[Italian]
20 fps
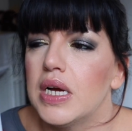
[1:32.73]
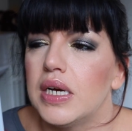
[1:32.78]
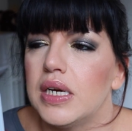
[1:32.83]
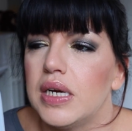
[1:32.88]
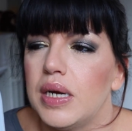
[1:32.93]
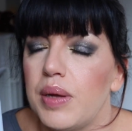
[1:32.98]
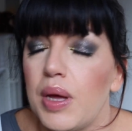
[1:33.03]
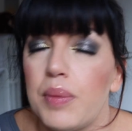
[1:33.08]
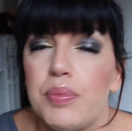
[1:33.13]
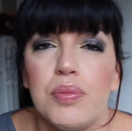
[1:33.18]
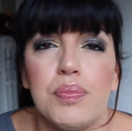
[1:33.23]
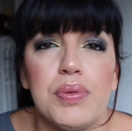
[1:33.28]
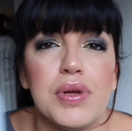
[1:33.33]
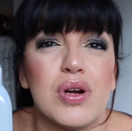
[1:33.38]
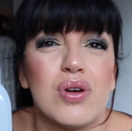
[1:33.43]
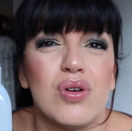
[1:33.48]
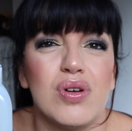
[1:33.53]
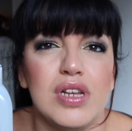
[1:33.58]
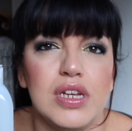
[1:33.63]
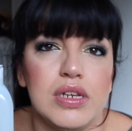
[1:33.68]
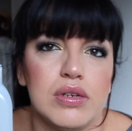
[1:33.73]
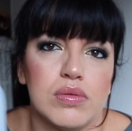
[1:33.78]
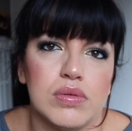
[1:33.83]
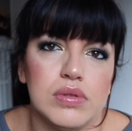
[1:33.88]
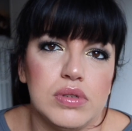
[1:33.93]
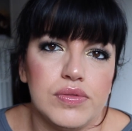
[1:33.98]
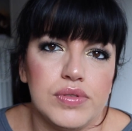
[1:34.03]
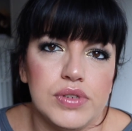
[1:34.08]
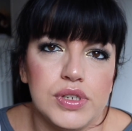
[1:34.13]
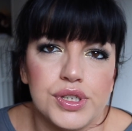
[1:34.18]
eh, è più piccolino
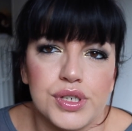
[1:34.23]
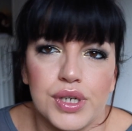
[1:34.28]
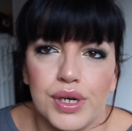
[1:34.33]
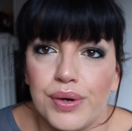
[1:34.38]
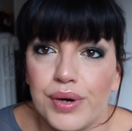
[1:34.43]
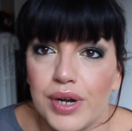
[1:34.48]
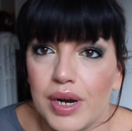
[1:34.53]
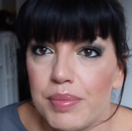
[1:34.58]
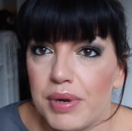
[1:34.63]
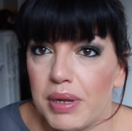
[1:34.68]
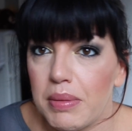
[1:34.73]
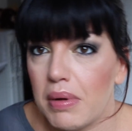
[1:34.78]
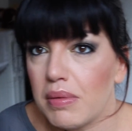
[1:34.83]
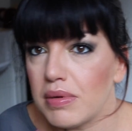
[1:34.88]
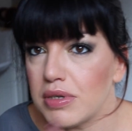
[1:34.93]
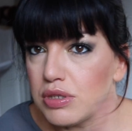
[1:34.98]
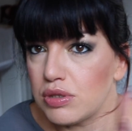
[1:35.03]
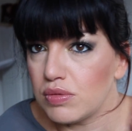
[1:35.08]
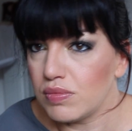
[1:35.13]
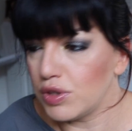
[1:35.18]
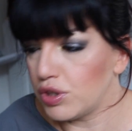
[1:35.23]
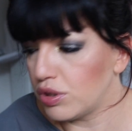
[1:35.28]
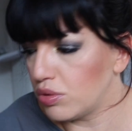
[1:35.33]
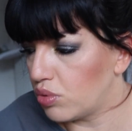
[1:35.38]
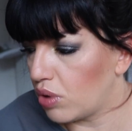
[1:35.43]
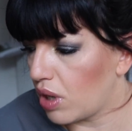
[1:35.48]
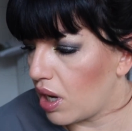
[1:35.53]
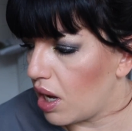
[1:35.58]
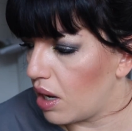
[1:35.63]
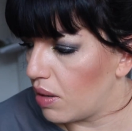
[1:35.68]
quindi finisce ancora prima questo invece
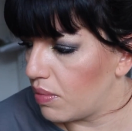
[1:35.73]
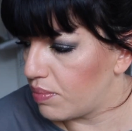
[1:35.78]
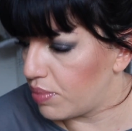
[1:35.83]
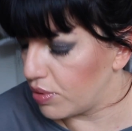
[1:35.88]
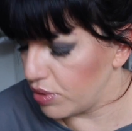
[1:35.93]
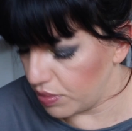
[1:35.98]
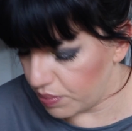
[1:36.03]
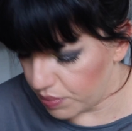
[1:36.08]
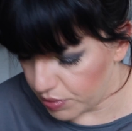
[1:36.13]
dura un po' di